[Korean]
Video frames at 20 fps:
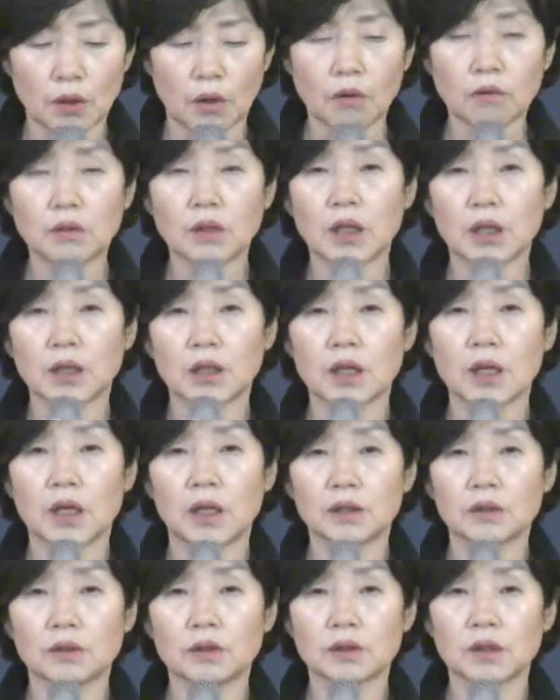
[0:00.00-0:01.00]
억울하게
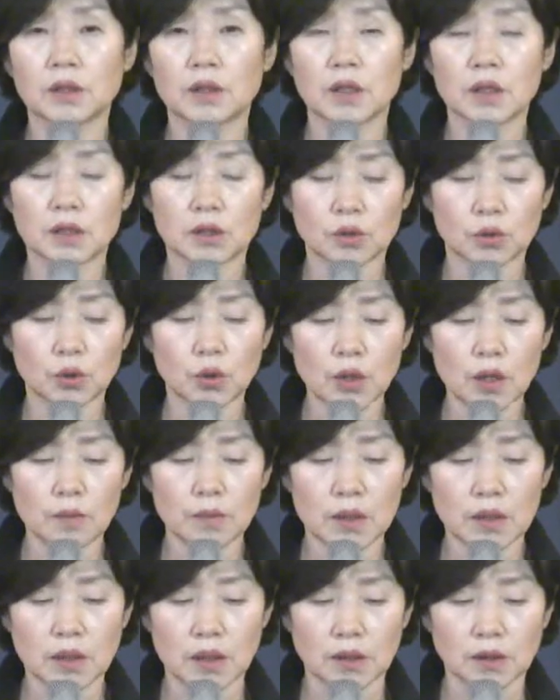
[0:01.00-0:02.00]
한 것에 대해서
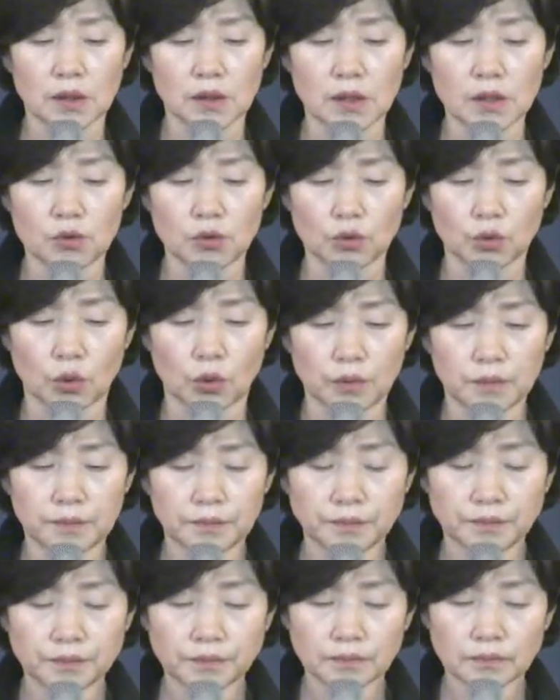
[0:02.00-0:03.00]
손해배상을 해주고
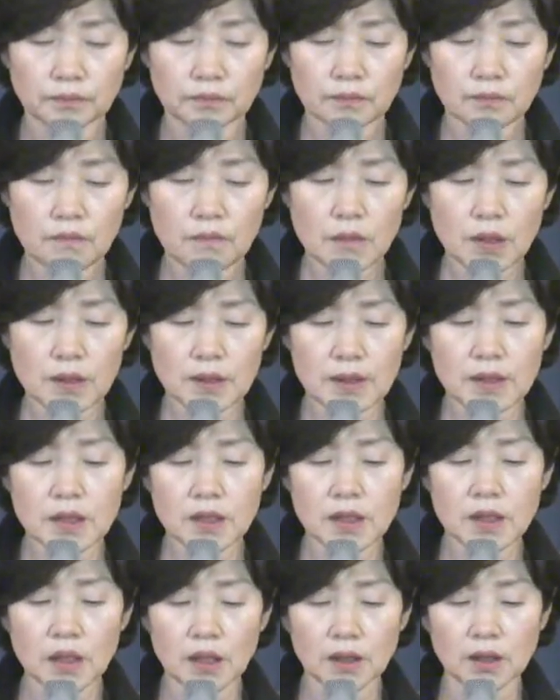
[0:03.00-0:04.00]

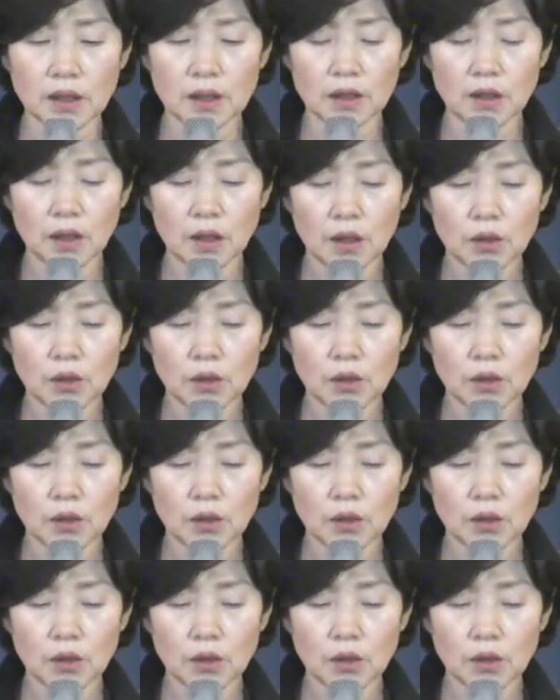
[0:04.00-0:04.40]
진실하게